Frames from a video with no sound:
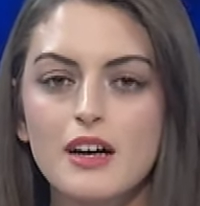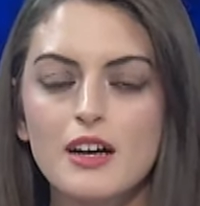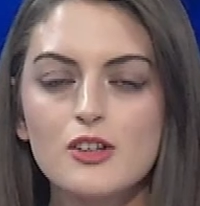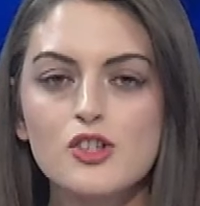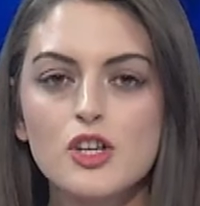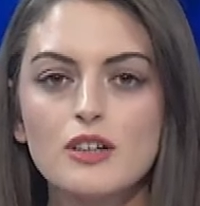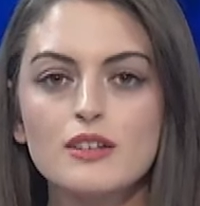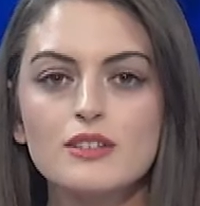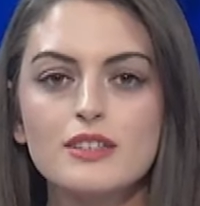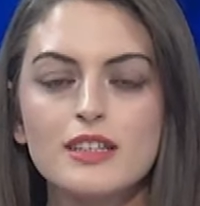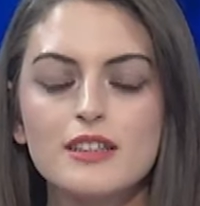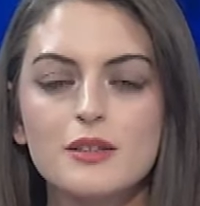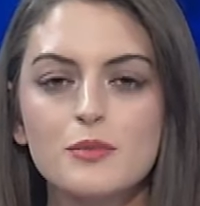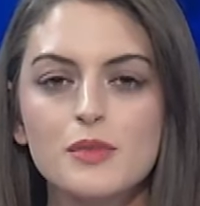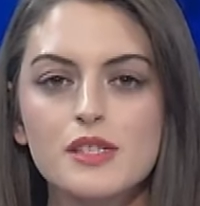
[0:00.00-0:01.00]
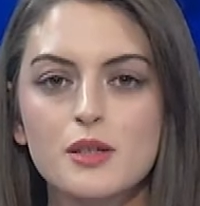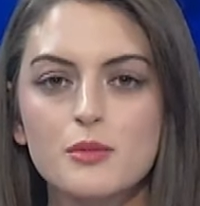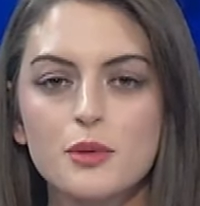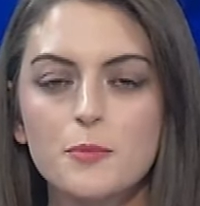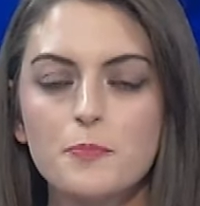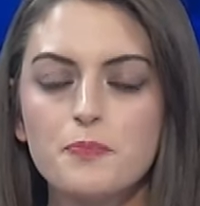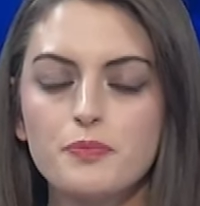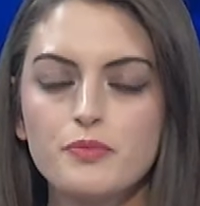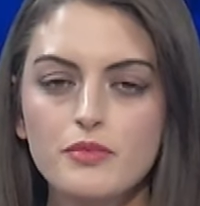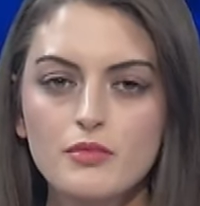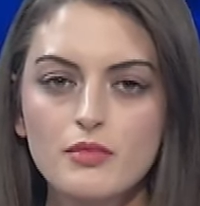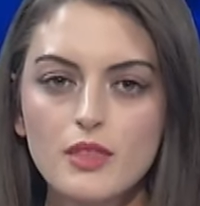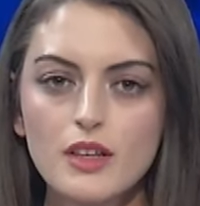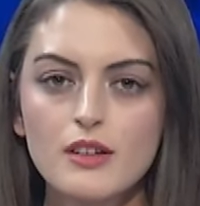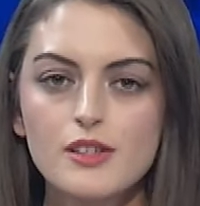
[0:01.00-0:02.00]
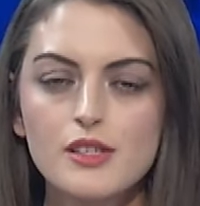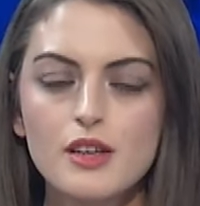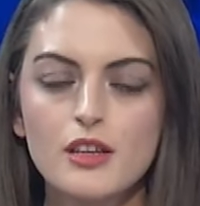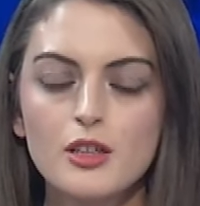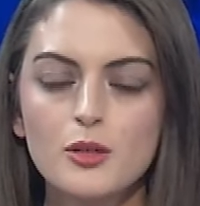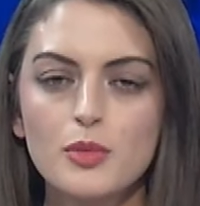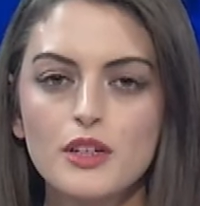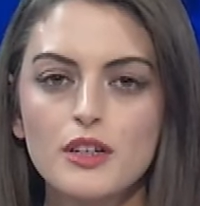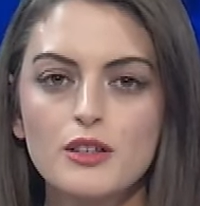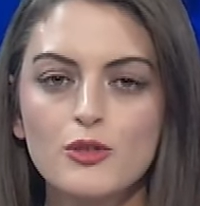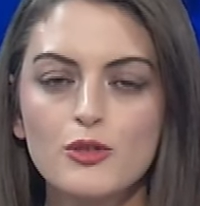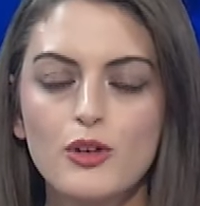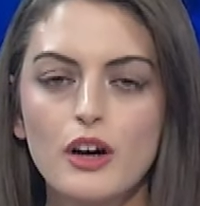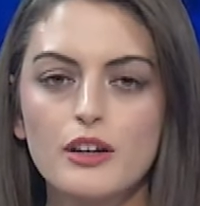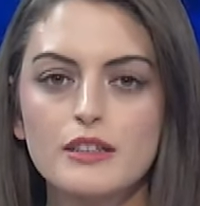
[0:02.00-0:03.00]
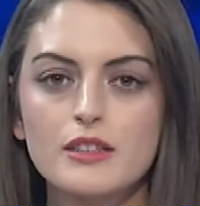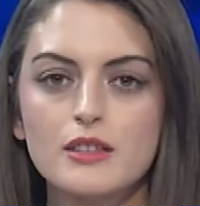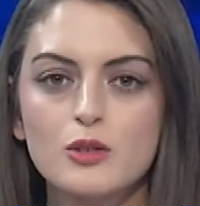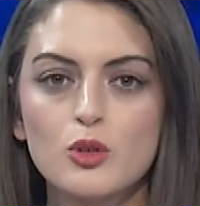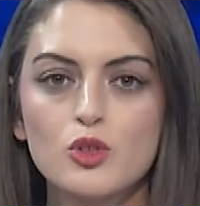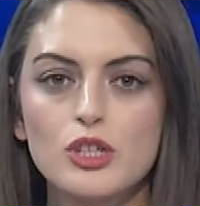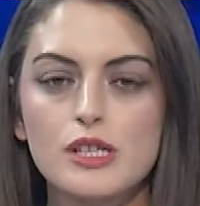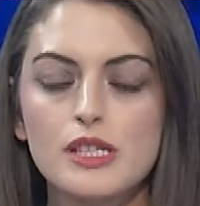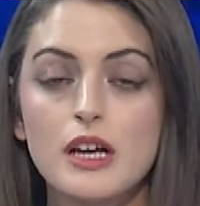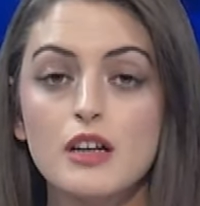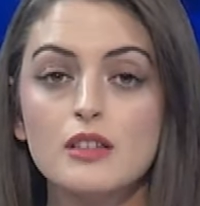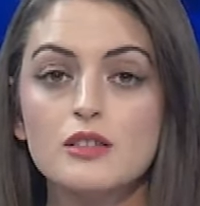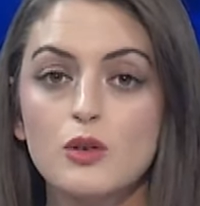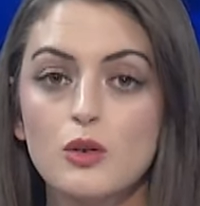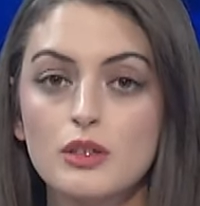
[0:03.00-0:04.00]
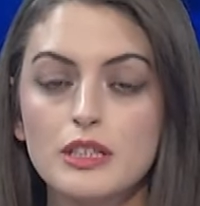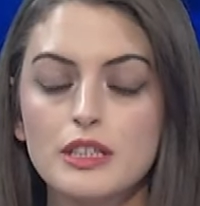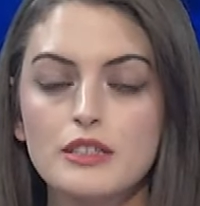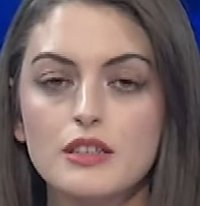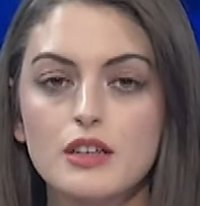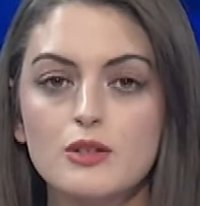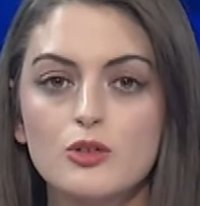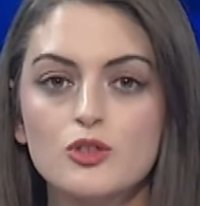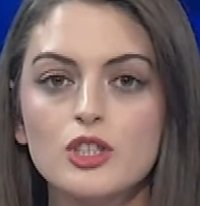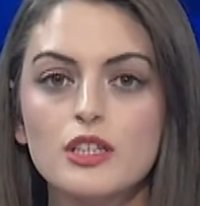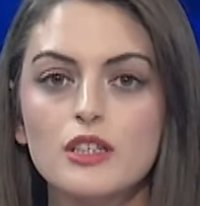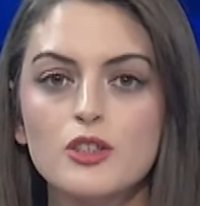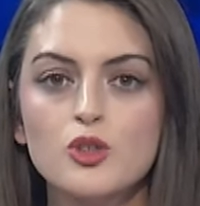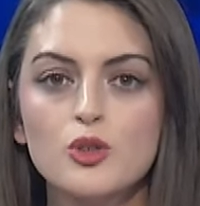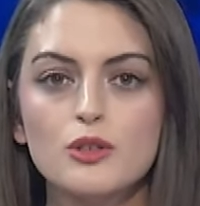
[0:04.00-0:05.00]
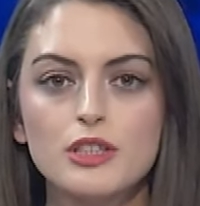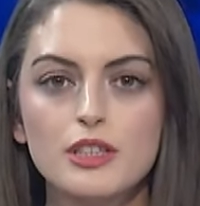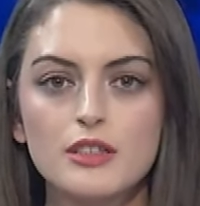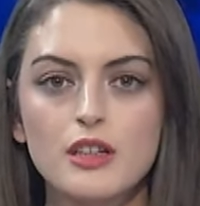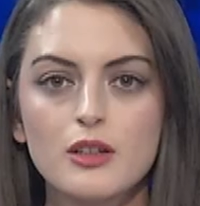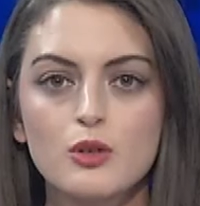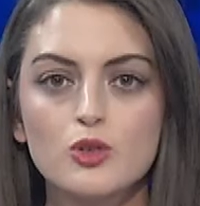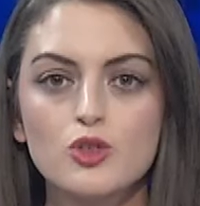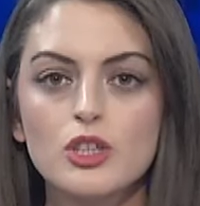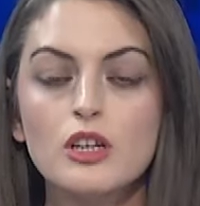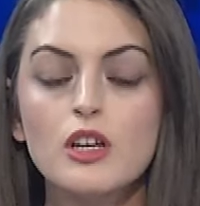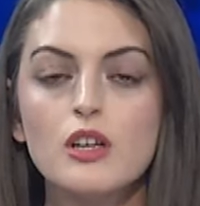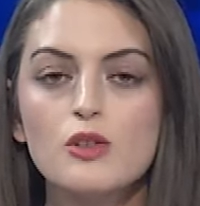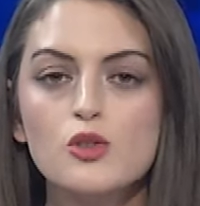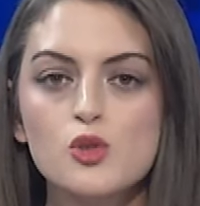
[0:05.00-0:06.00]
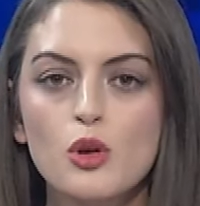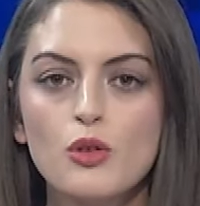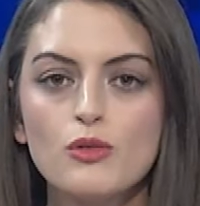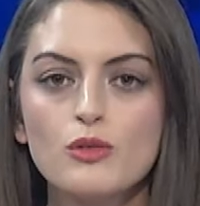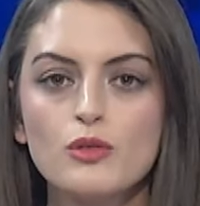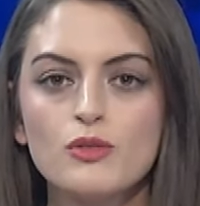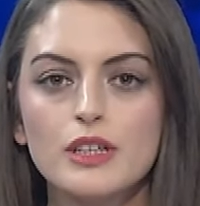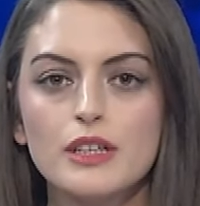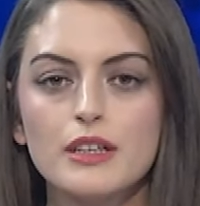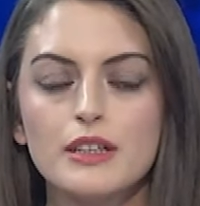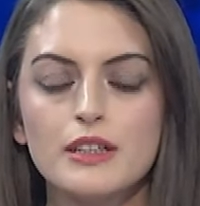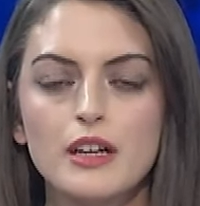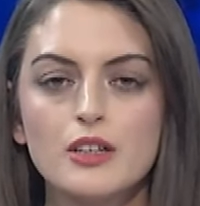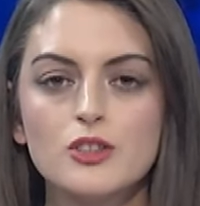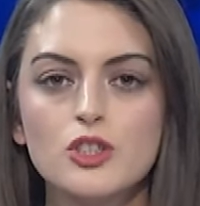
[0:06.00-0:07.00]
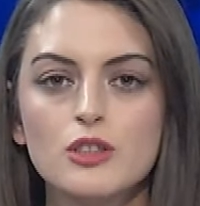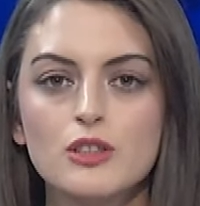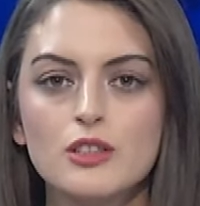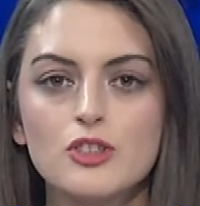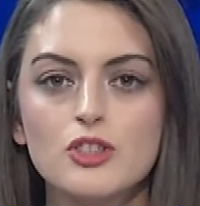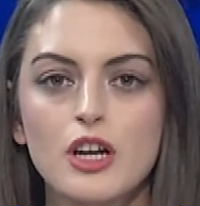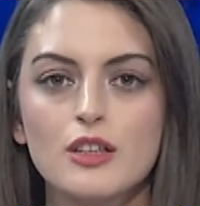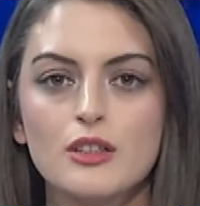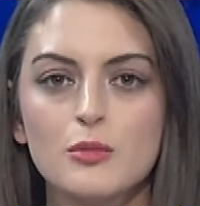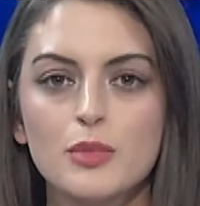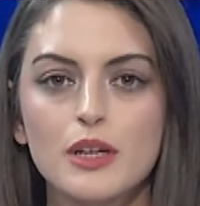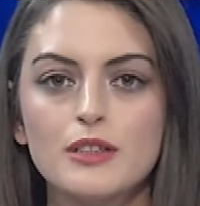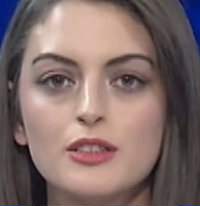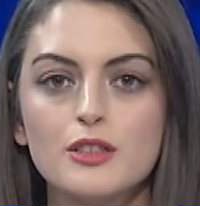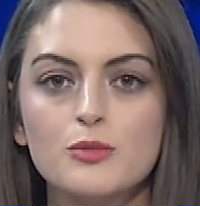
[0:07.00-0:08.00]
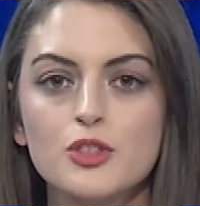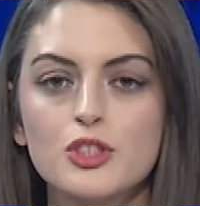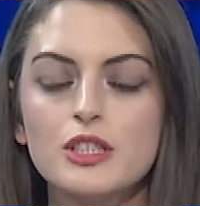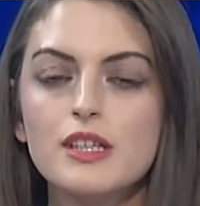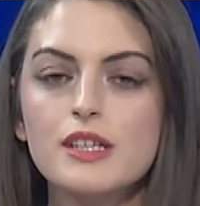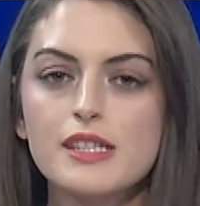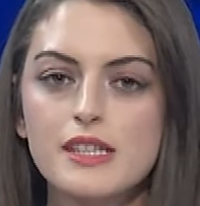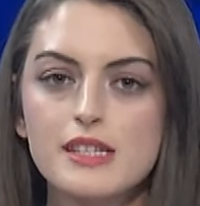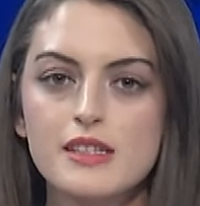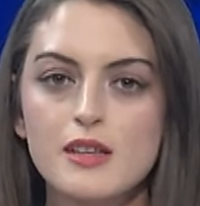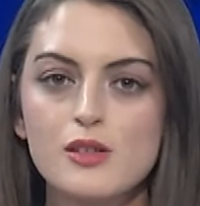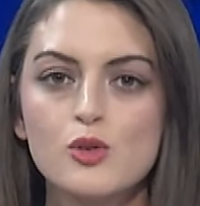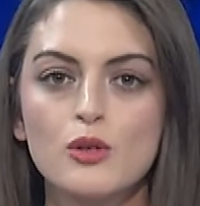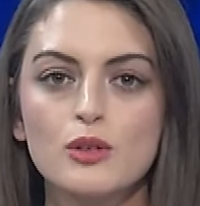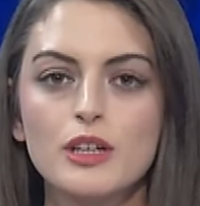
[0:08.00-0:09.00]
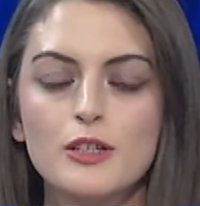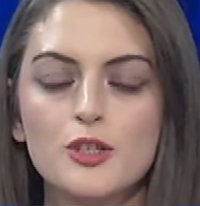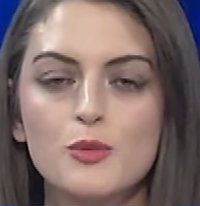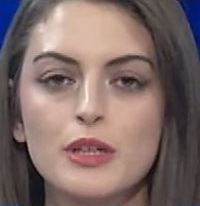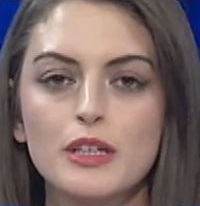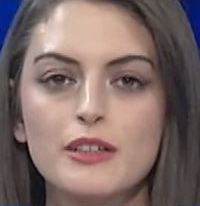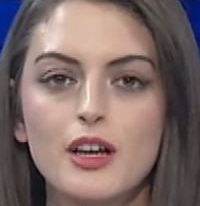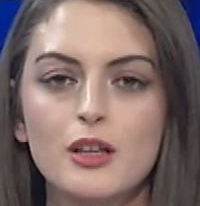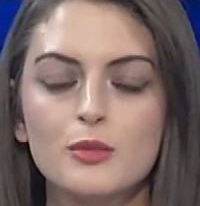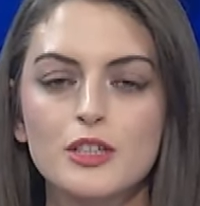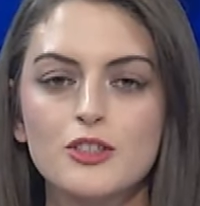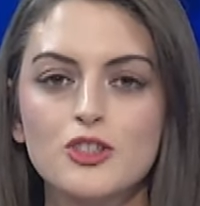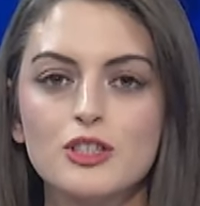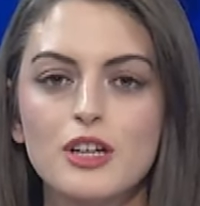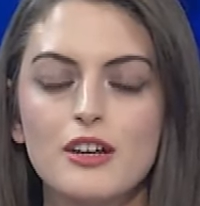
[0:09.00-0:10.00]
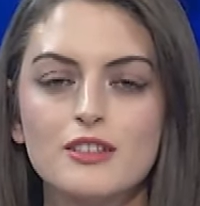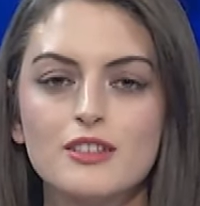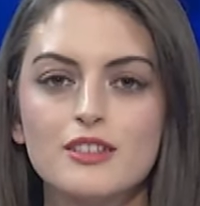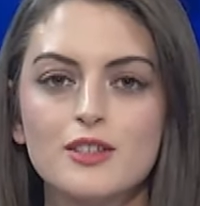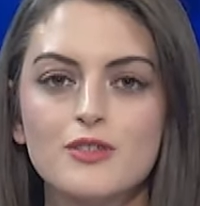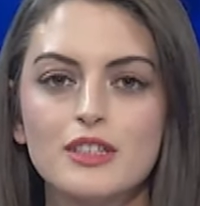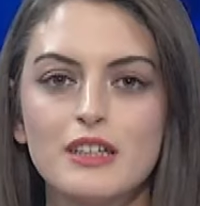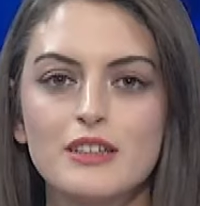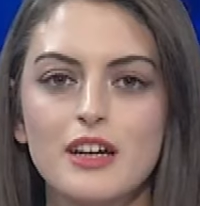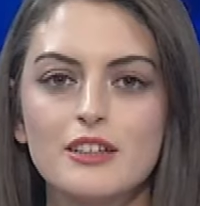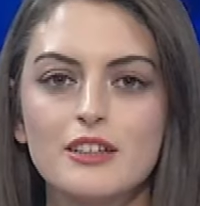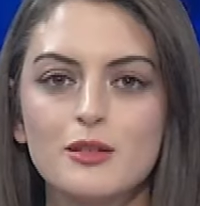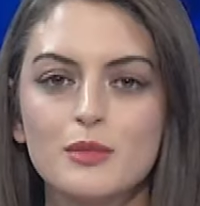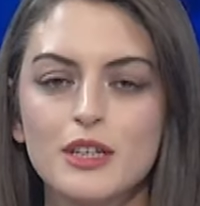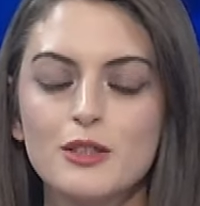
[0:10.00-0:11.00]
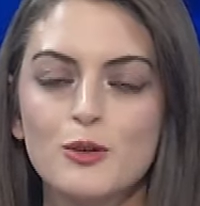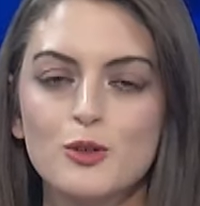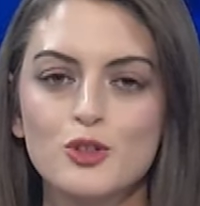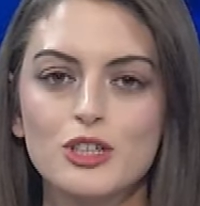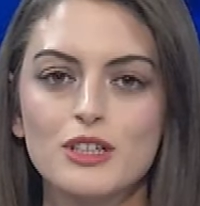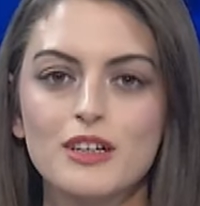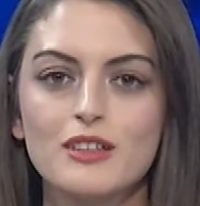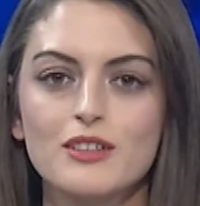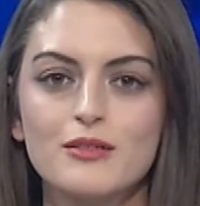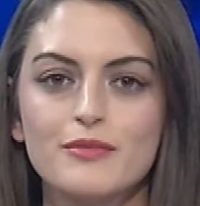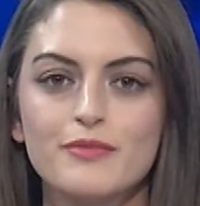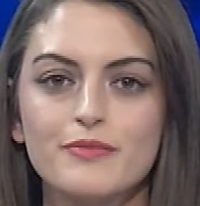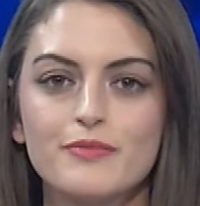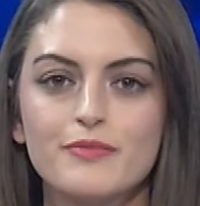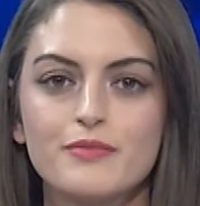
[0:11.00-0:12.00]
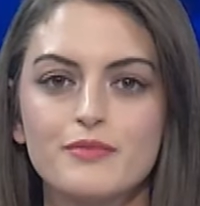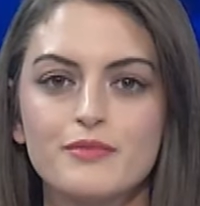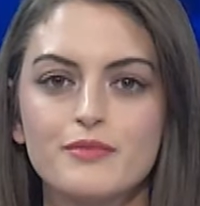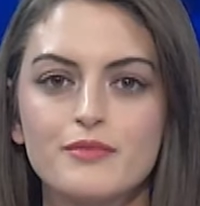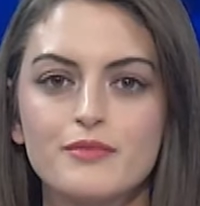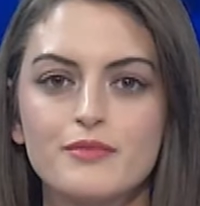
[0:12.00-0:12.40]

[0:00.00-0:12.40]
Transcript: Ancak dediğimiz gibi Sağlık Bakanı Fahrettin Koca saat 12'den önce, gece 12'den önce son verileri açıklayacağını belirtmişti. Siz de son gelişmeleri almak için Artı TV'den ayrılmayın. Hoşçakalın.